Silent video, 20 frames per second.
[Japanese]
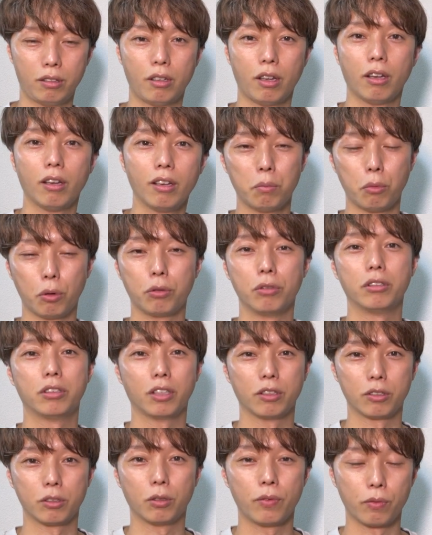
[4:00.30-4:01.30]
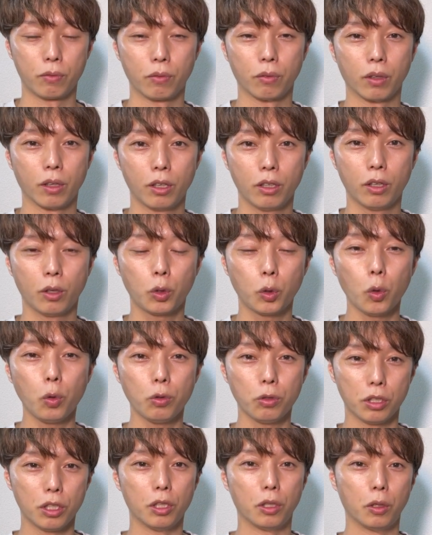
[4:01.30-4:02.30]
て僕に言ったんですよ、うん、いや
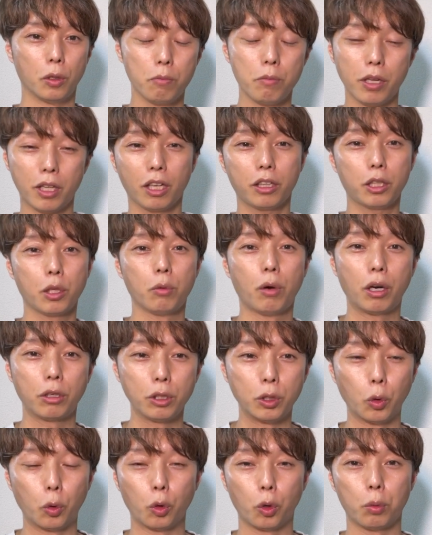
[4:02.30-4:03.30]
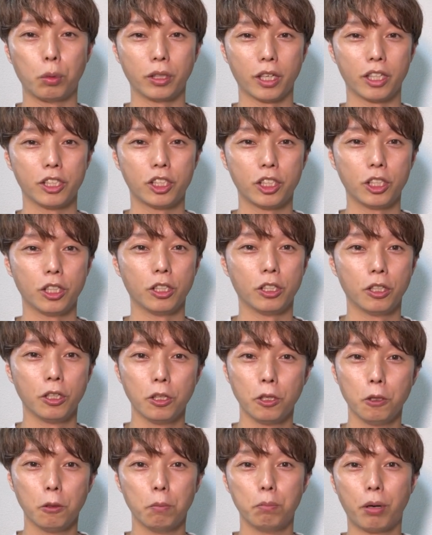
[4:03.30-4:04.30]
特に目立って悪いところもないし
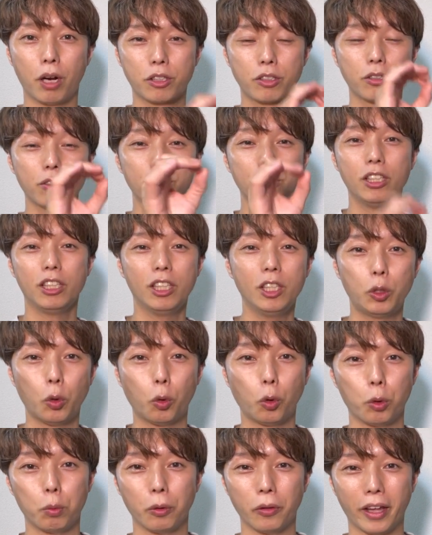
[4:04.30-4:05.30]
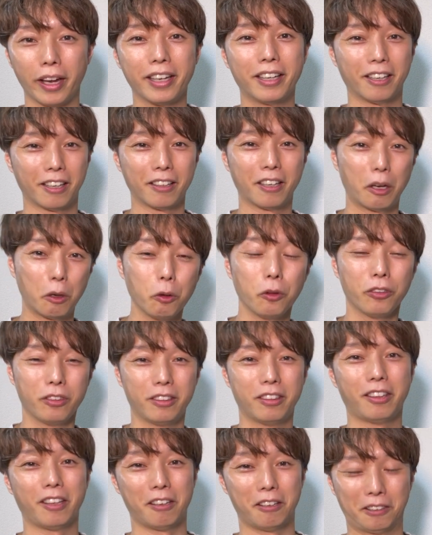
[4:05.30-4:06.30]
抜群にいいところもないからだ
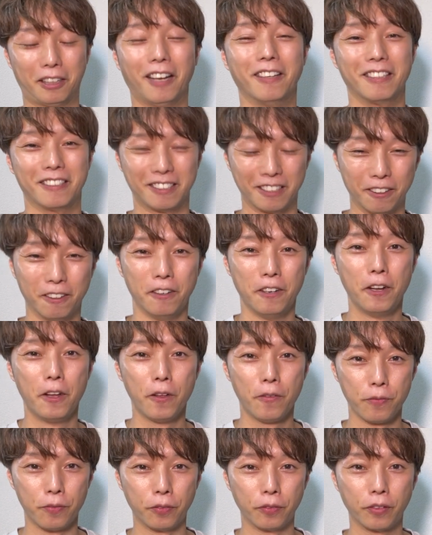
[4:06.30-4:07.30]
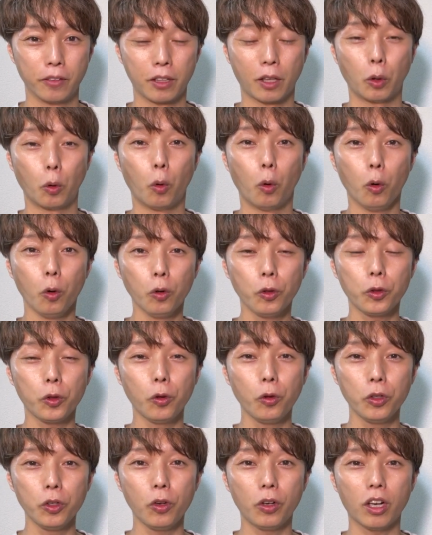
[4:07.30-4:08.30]
よって言ったんですよ、うん、だって本
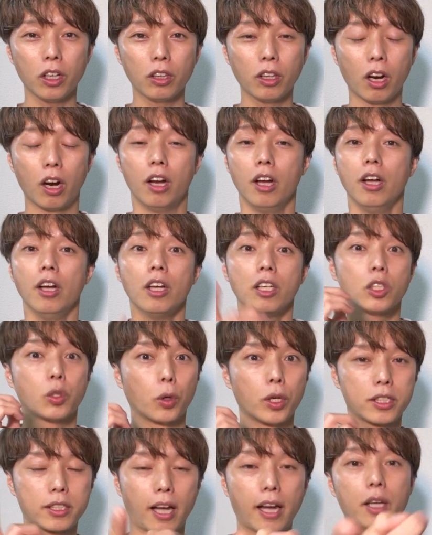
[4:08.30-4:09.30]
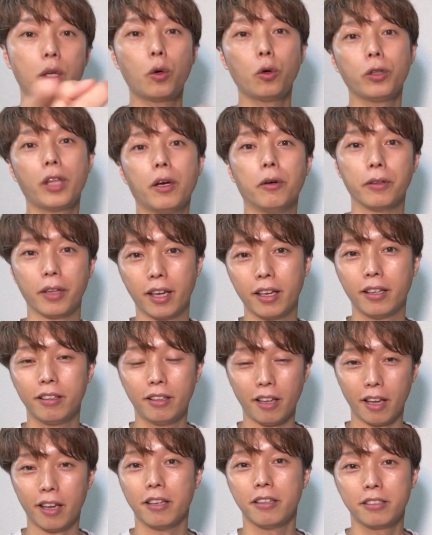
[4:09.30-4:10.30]
当によかったらそれ最高だよねっ
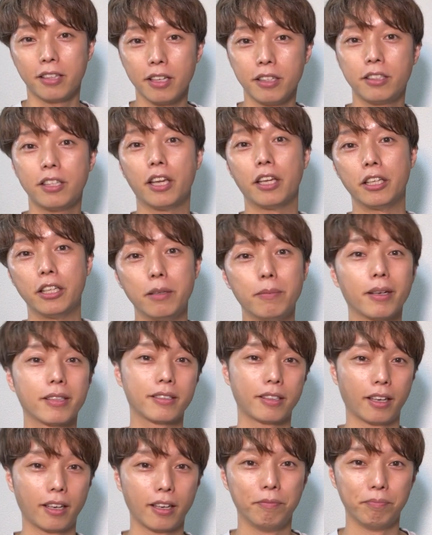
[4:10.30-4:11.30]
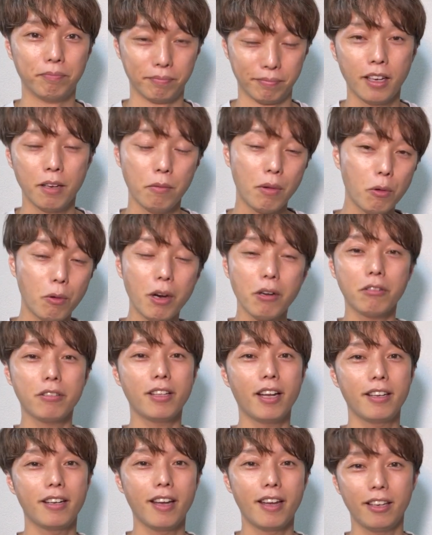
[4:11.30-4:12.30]
て先生言いますから、うんまあ、悪く
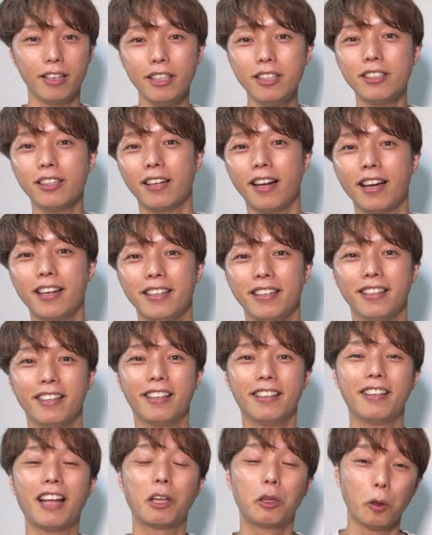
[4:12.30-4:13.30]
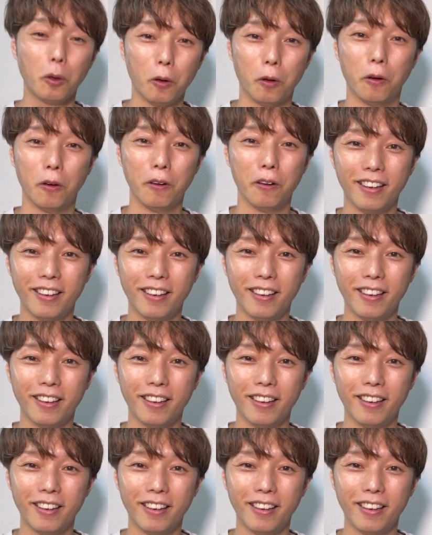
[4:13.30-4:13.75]
ないねいいんじゃないだと